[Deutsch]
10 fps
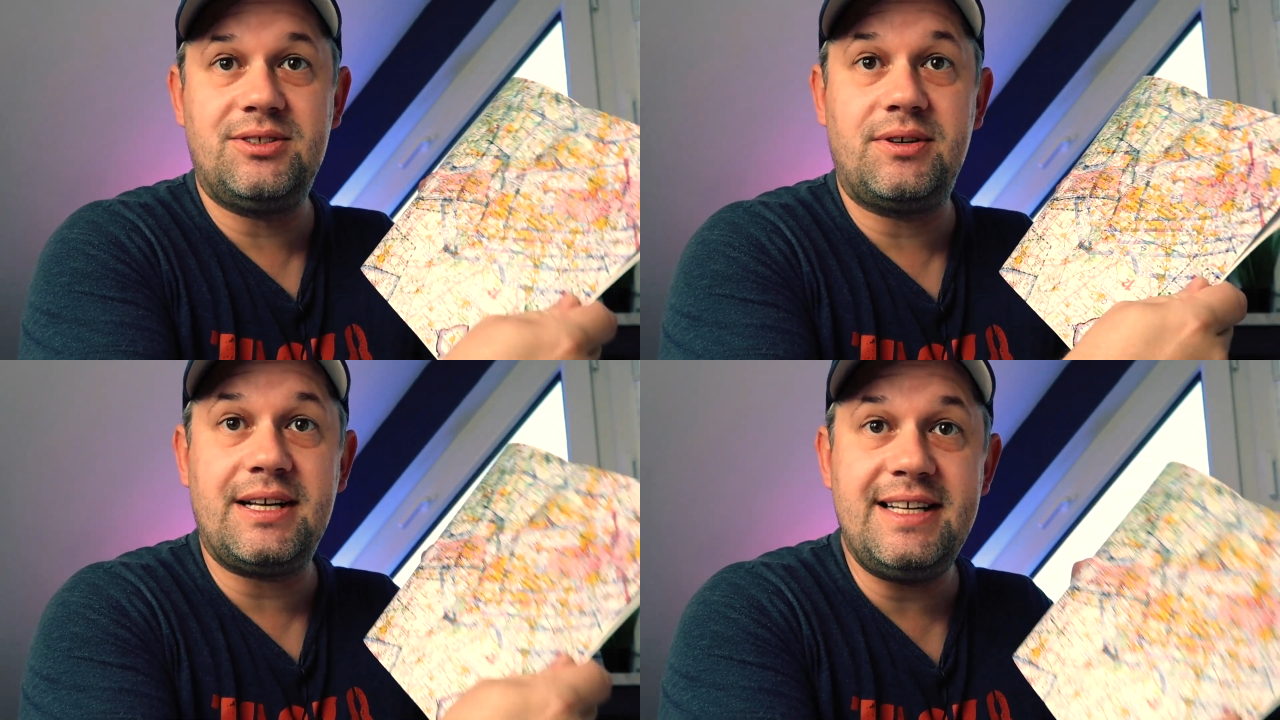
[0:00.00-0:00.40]

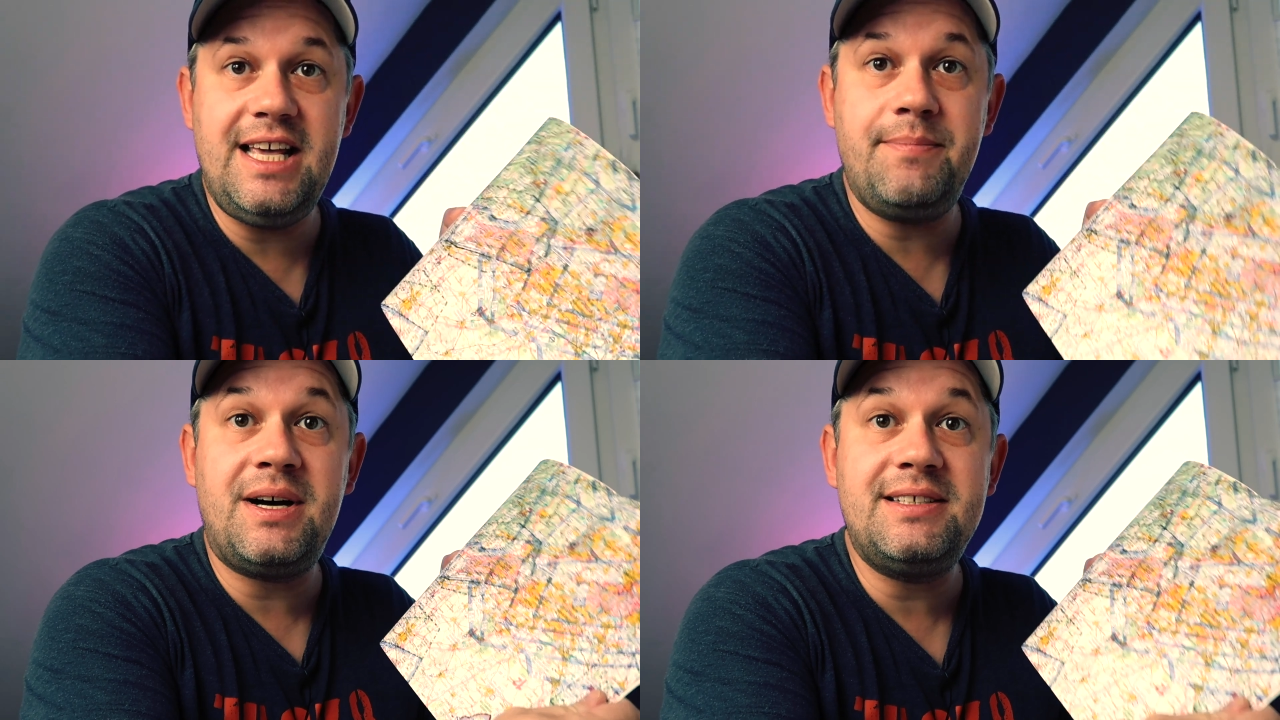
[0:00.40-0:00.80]
sondern
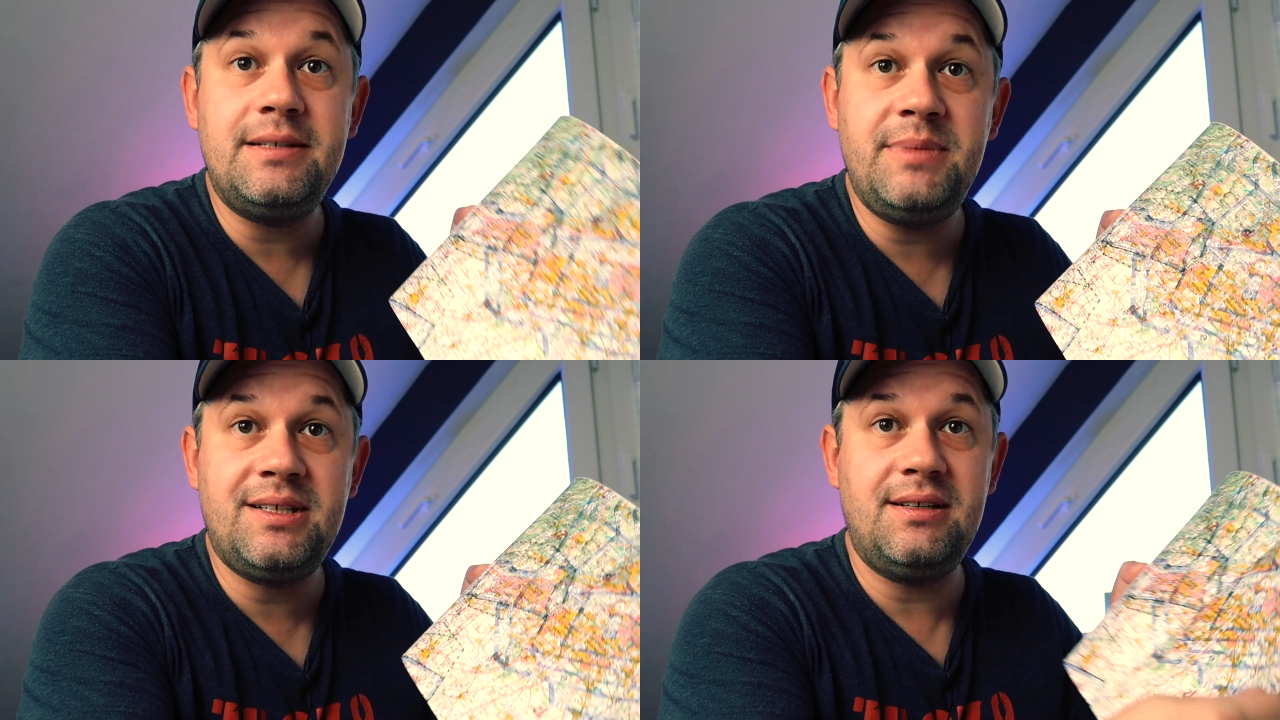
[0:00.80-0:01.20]
immer
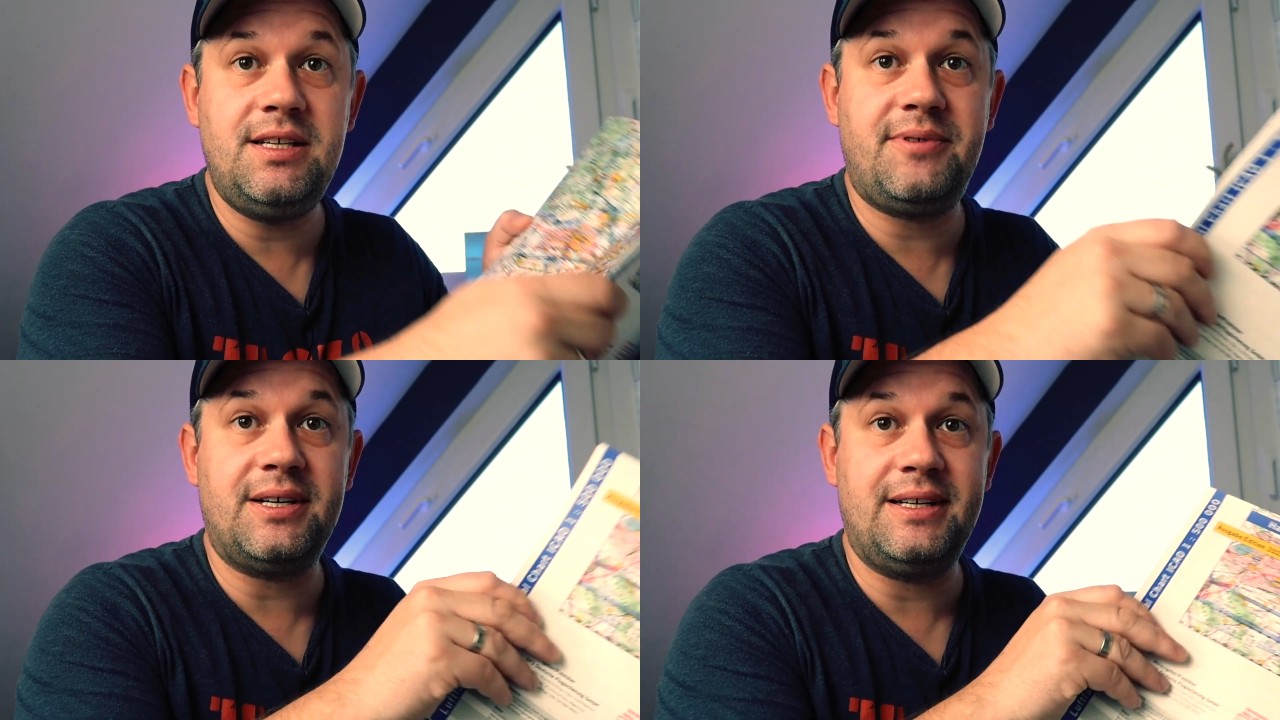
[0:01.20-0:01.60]
den
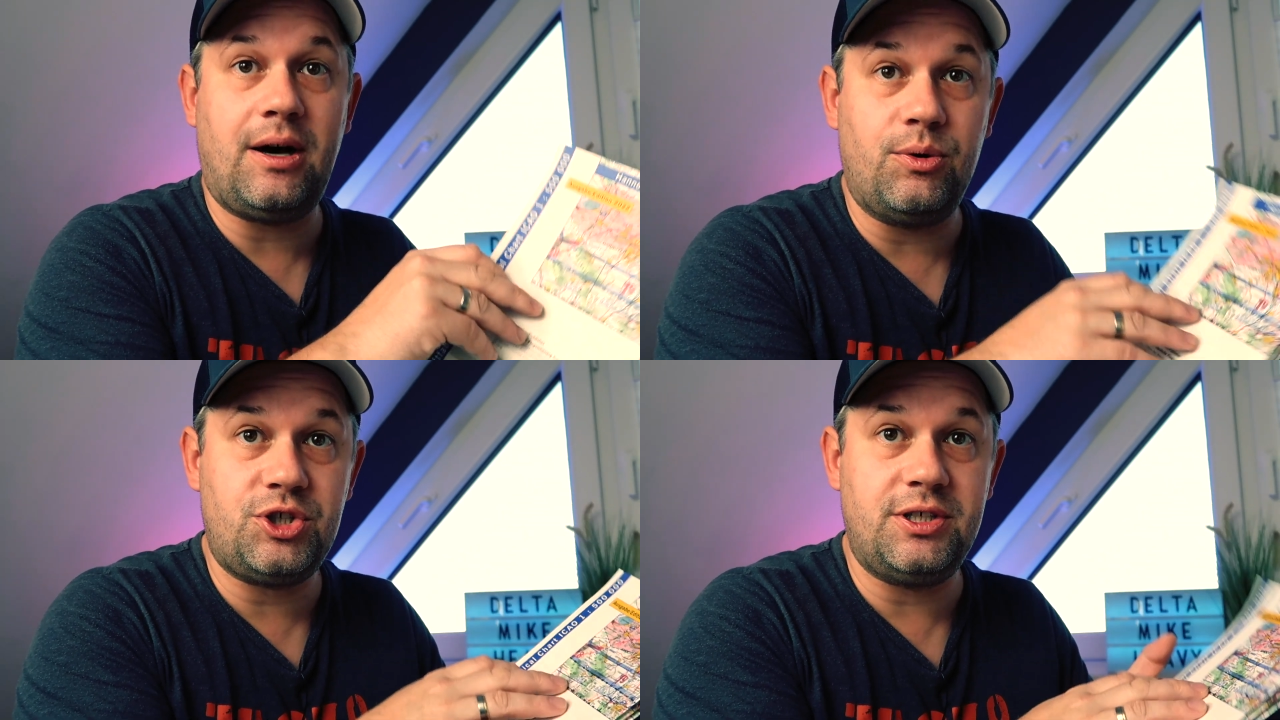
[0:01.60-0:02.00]
mitgelieferten
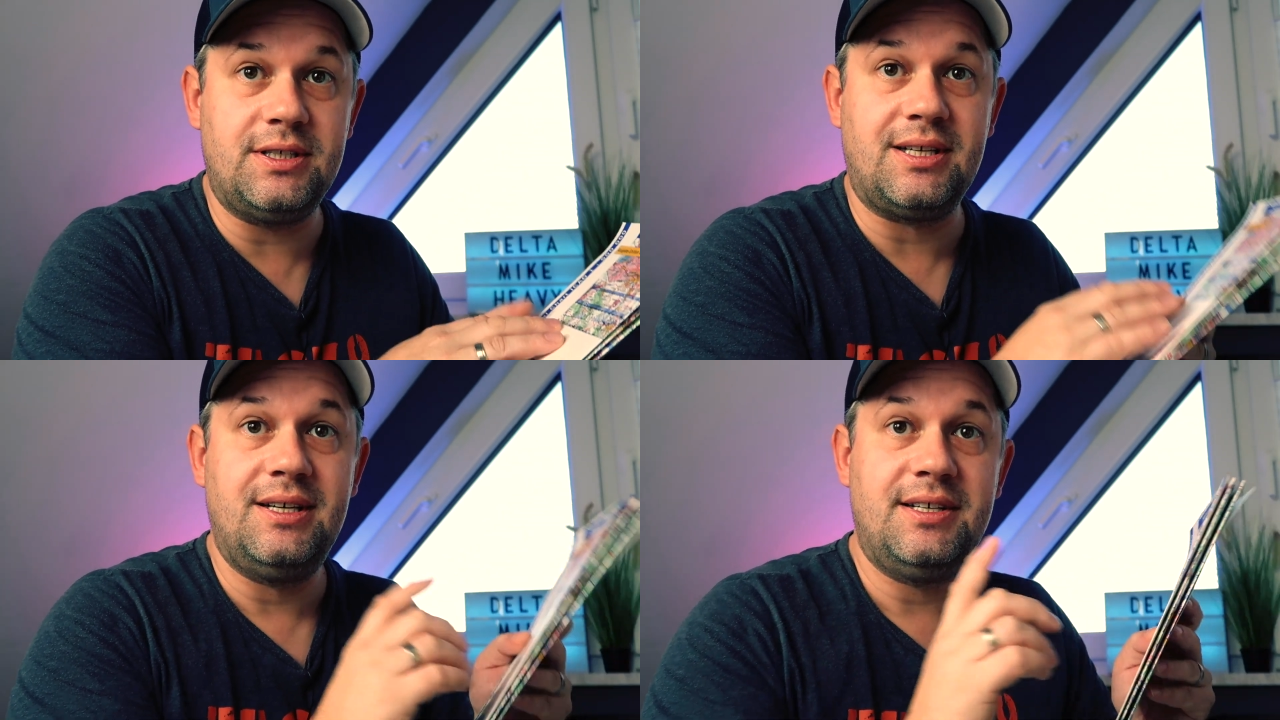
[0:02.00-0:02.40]

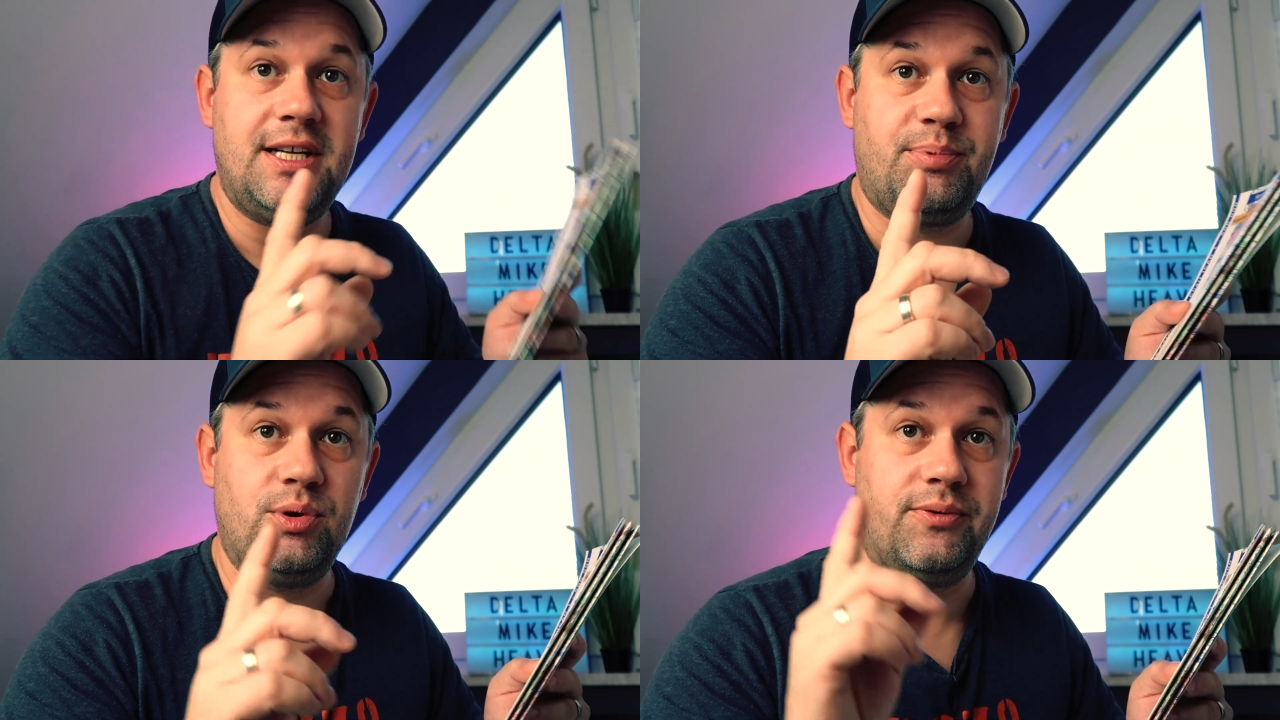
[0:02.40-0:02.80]
Ausschnitt
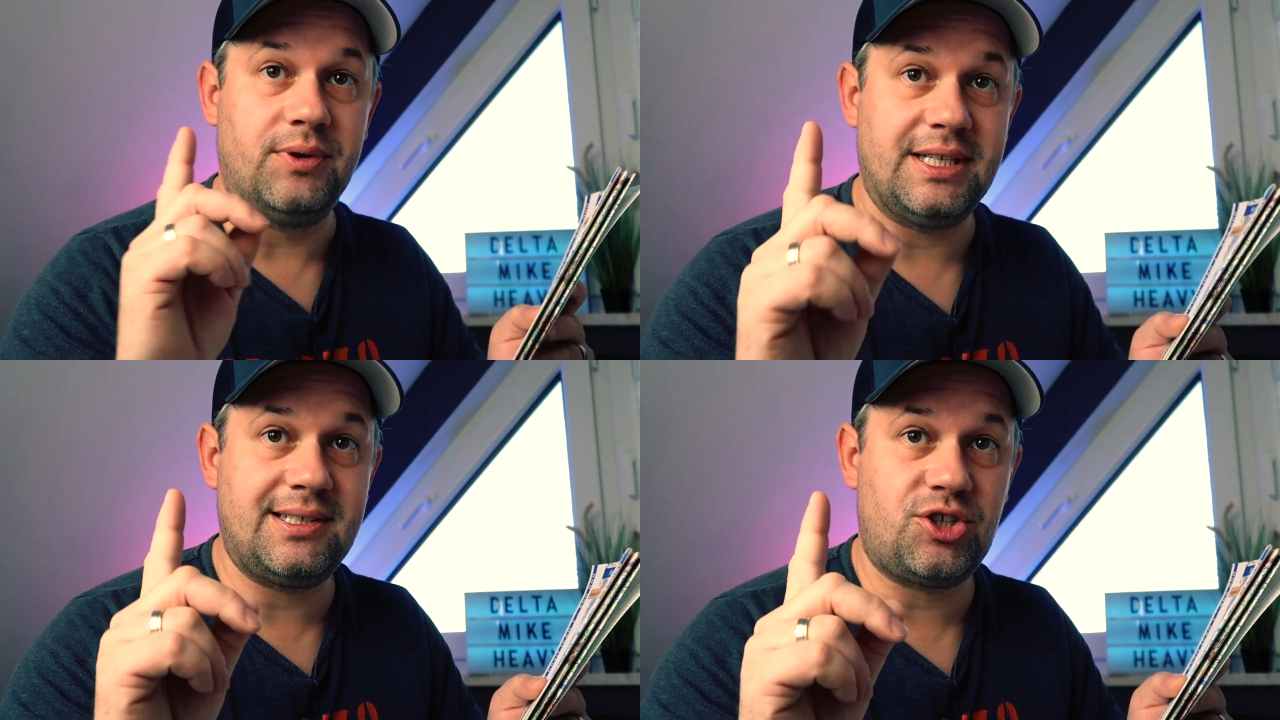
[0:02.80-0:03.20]
der
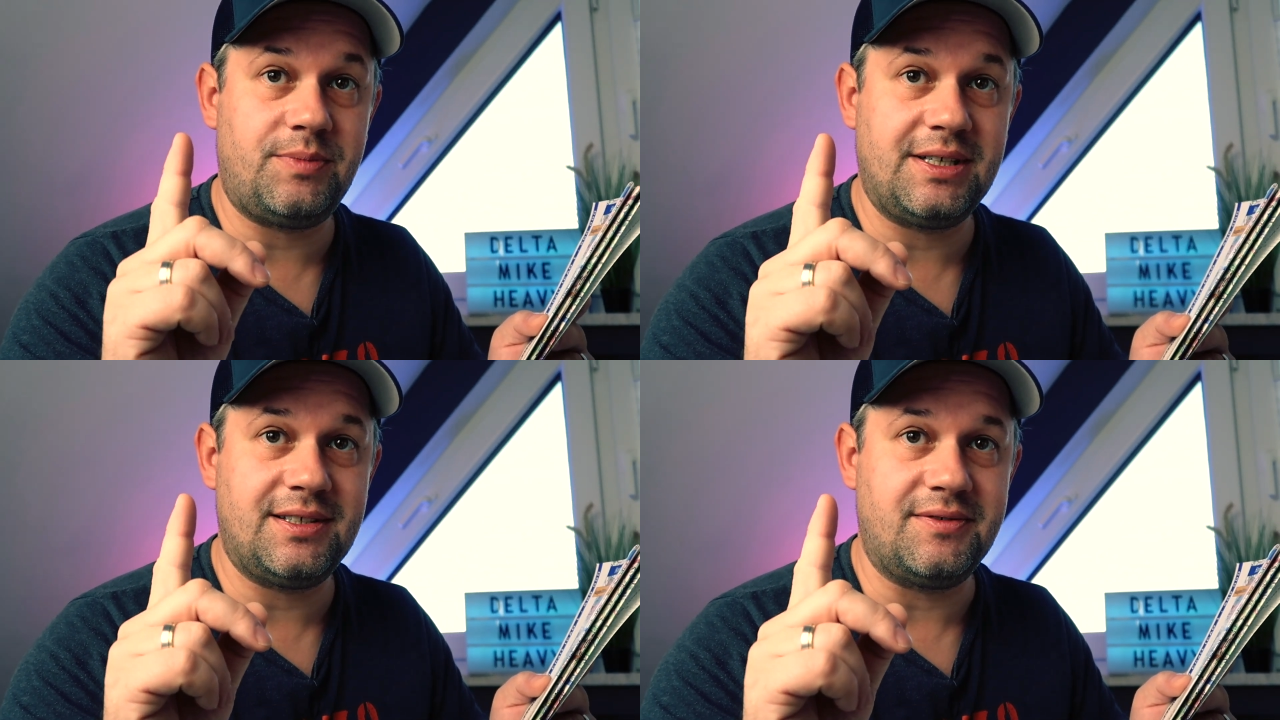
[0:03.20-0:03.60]
Prüfung. Das ist schon
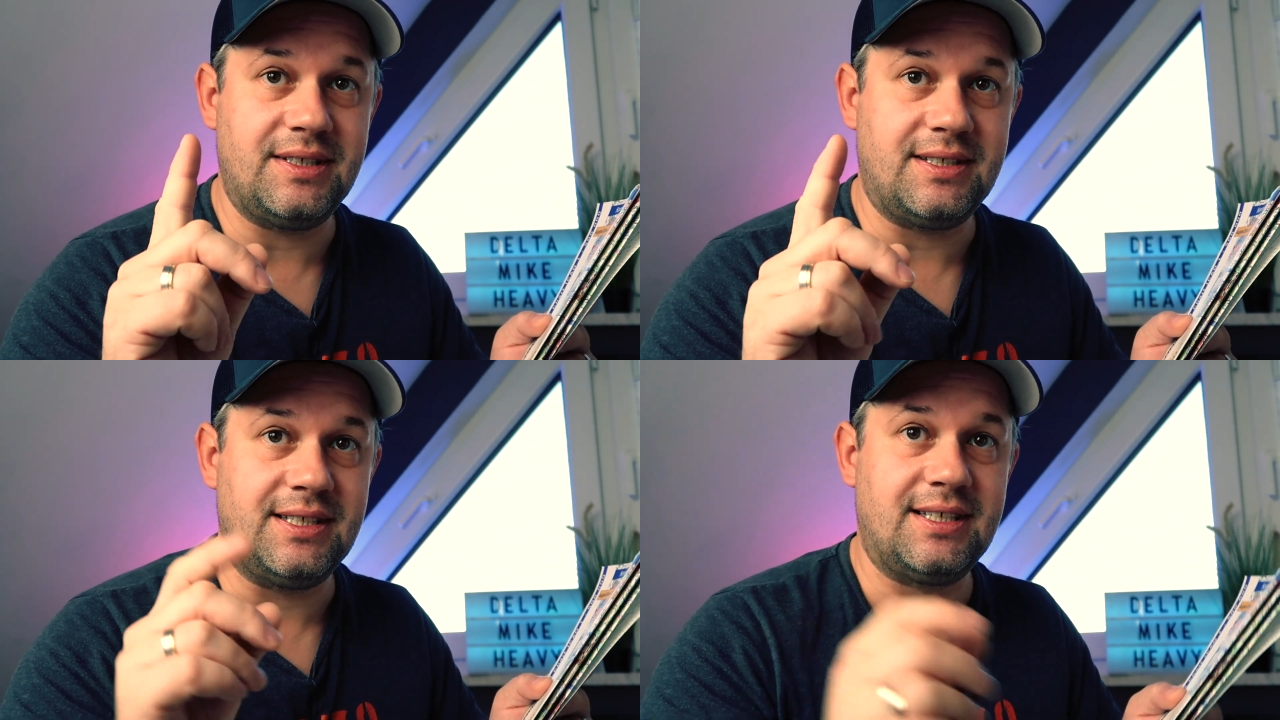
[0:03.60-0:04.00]
mal ganz
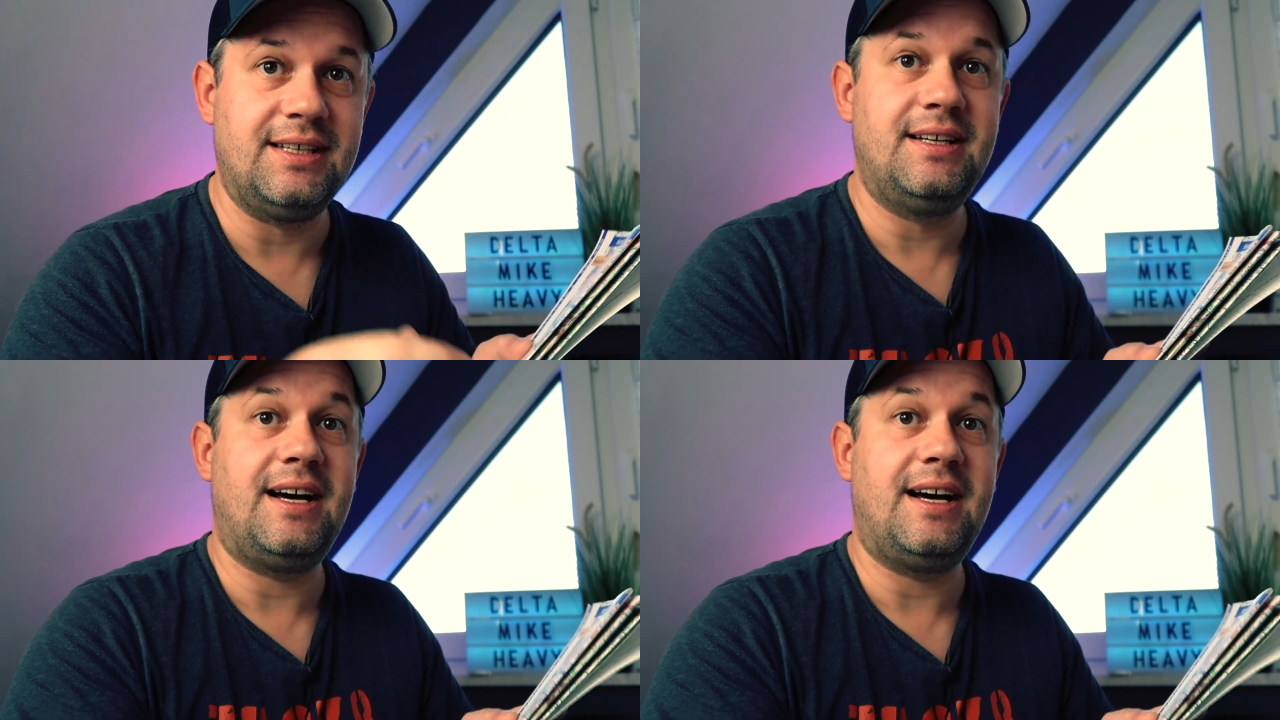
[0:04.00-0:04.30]
wichtig.